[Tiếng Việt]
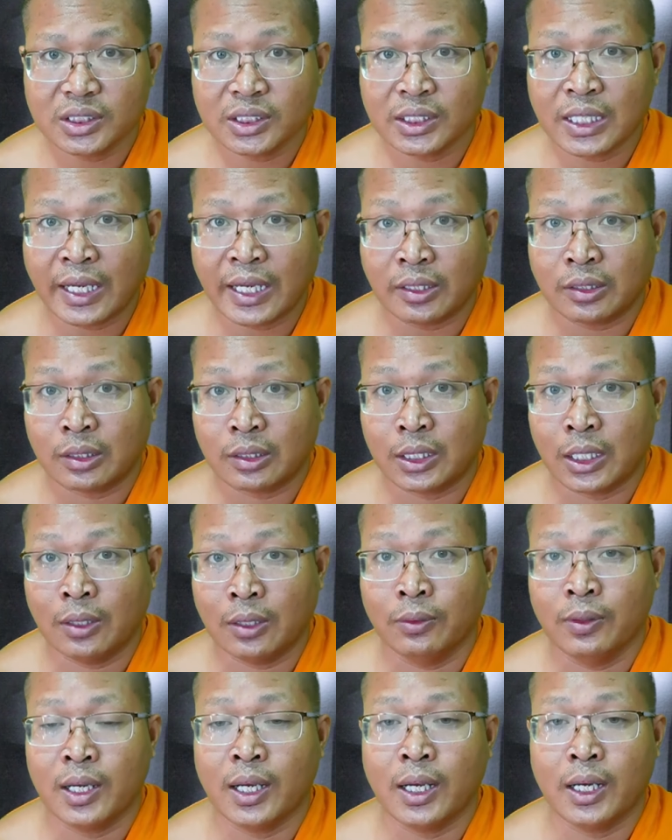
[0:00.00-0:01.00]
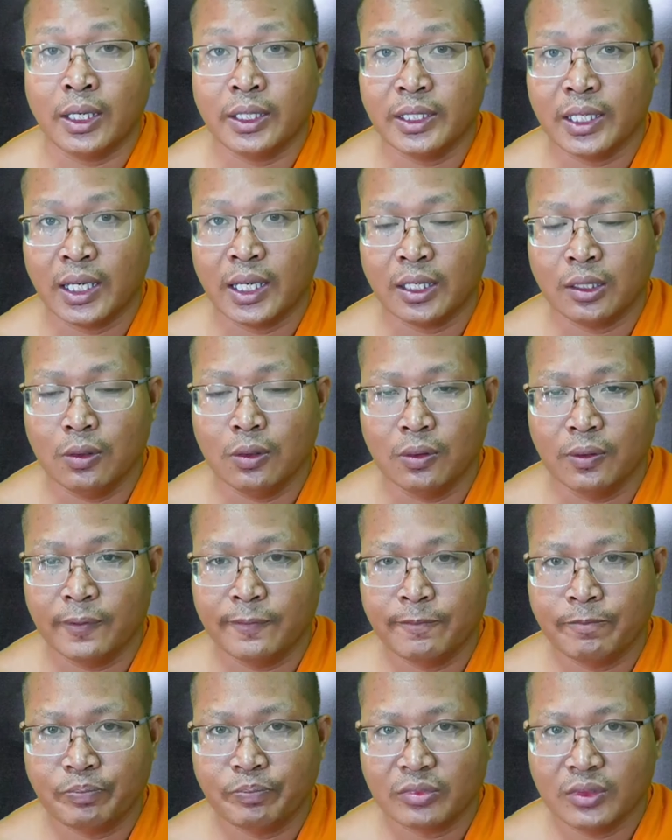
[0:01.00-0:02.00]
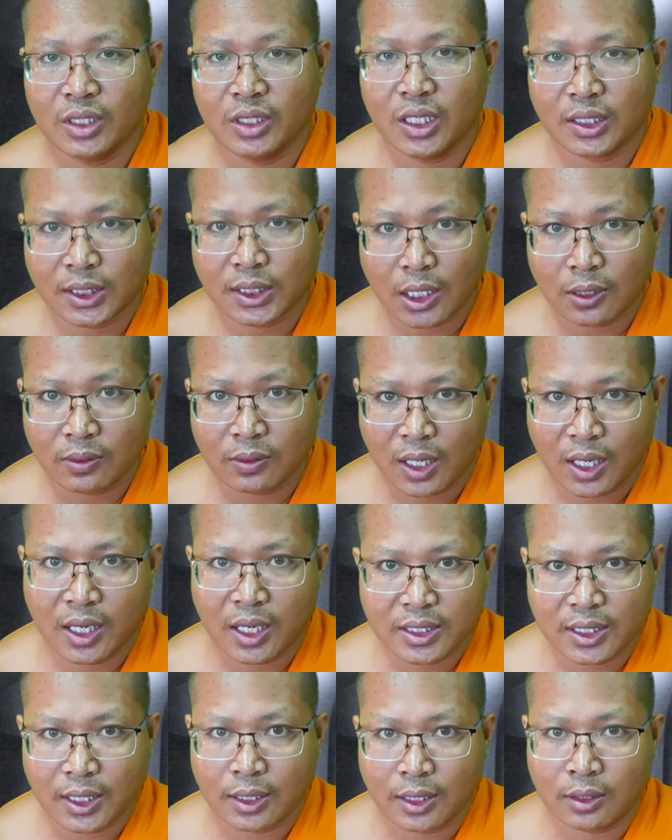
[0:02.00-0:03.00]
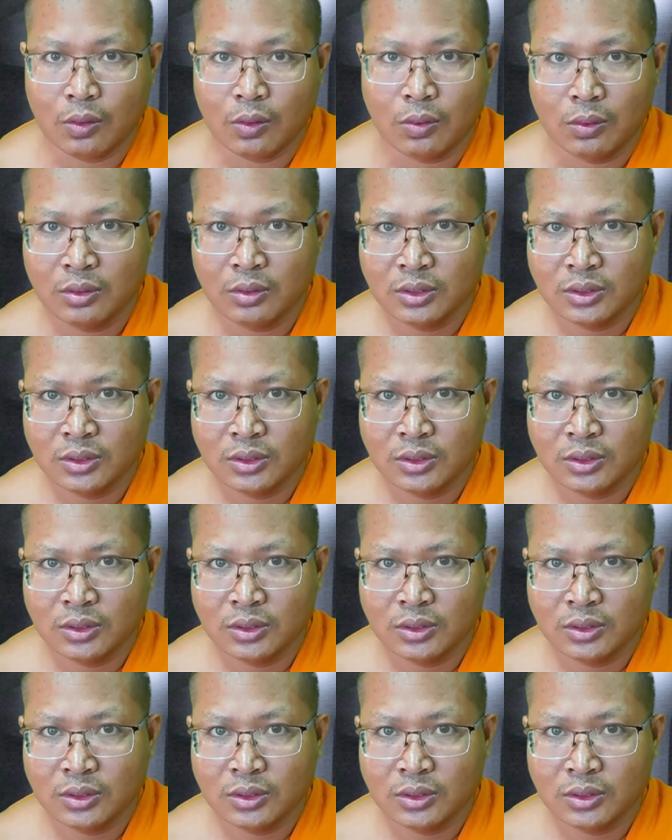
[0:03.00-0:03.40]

đạch tàu hơi giáng nụ nhà tàu hơi giáng nụ